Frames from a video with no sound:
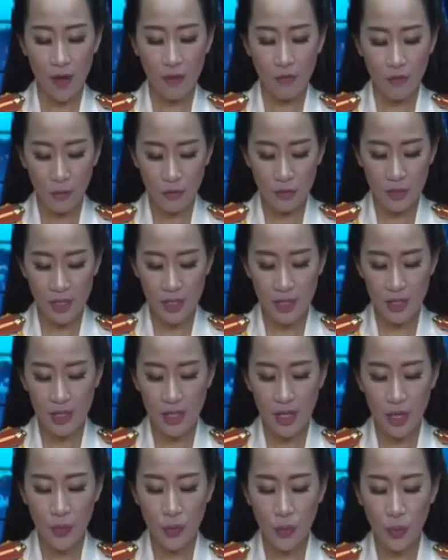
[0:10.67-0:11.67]
phóng sự
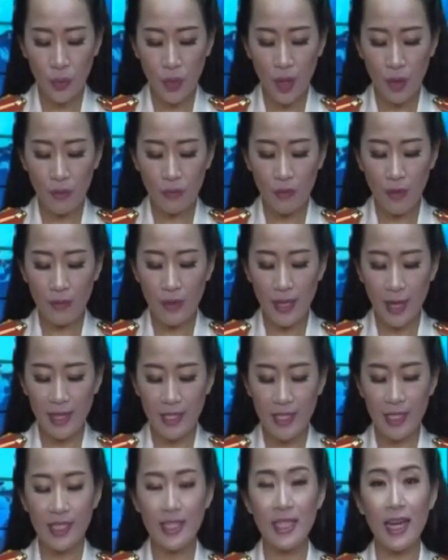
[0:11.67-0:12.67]
chủ động phòng cháy
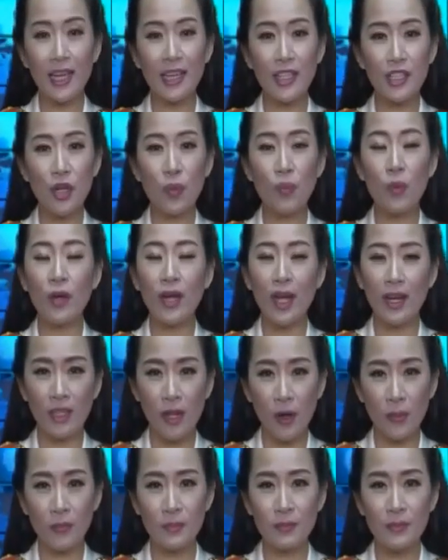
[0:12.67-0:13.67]
chữa cháy trong mùa nắng
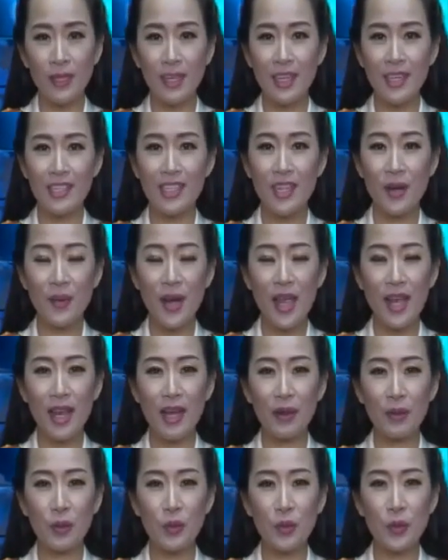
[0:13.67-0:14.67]
nóng. Sau đây là
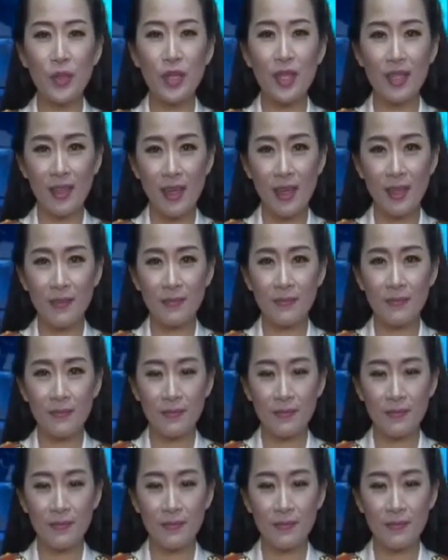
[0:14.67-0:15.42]
nội dung chi tiết.